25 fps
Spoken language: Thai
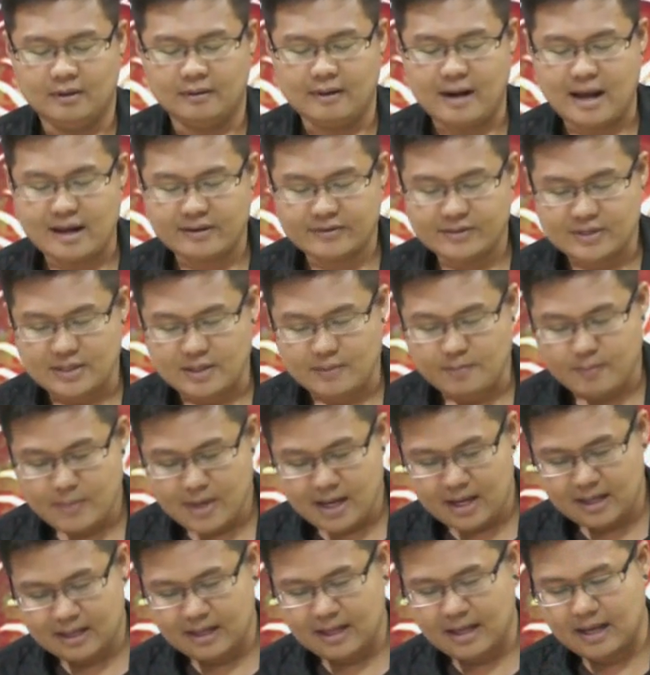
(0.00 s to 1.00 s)
ราศีเม
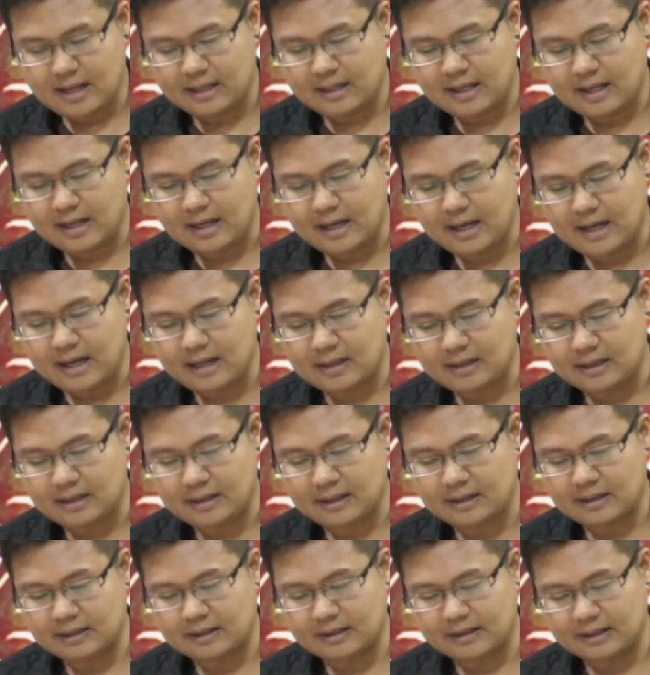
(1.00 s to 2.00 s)
ษเองเนี่ยฮะ
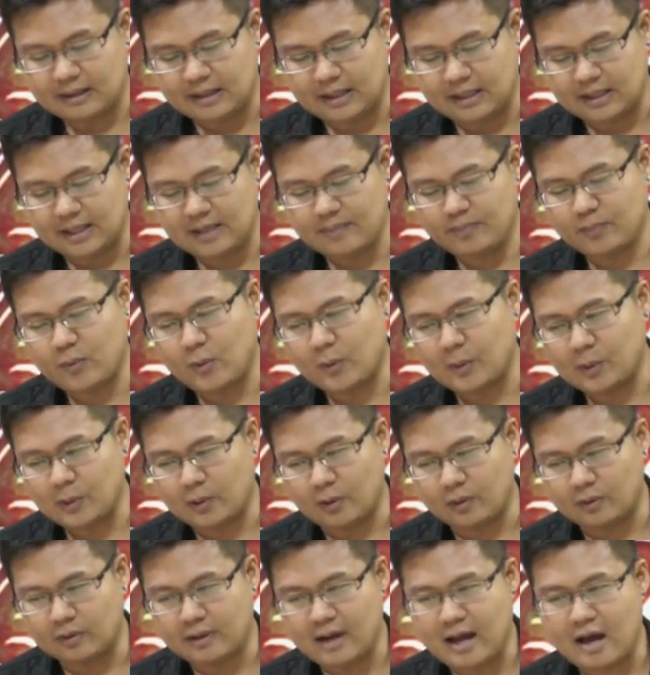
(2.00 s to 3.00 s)
อิทธิพล
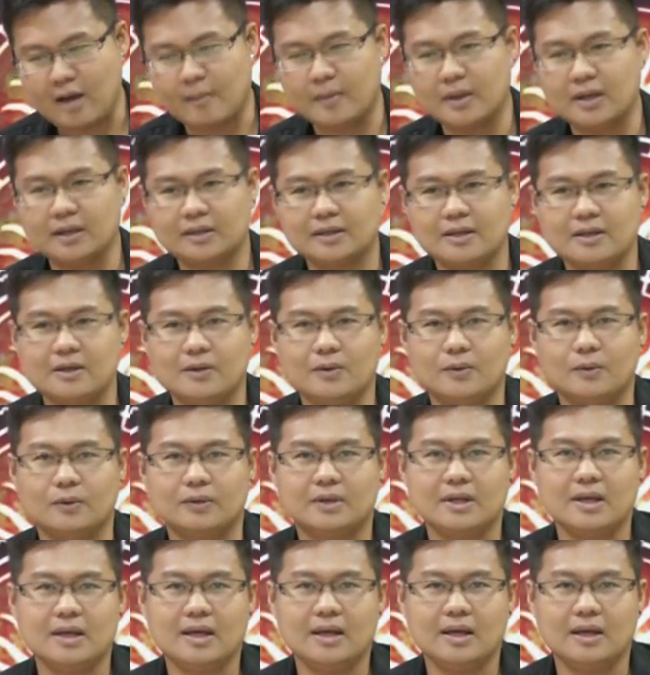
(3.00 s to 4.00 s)
ของดาวพฤสยู
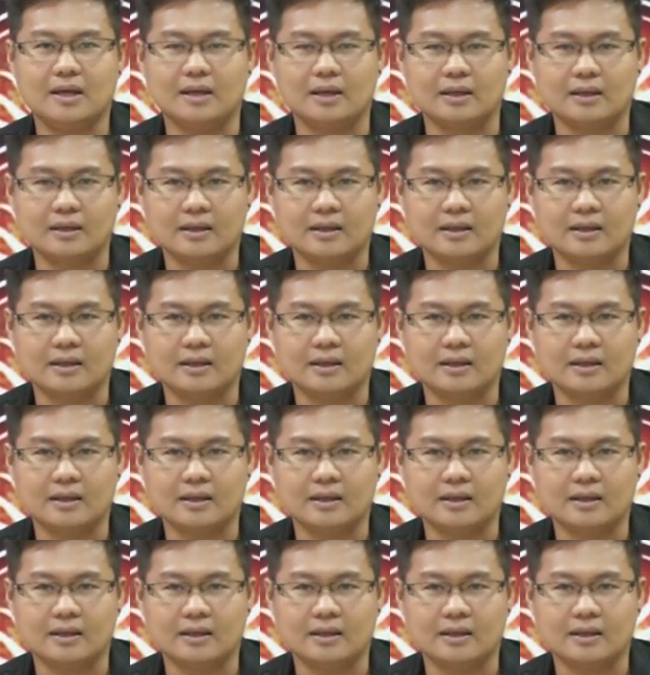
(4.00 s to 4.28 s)
ที่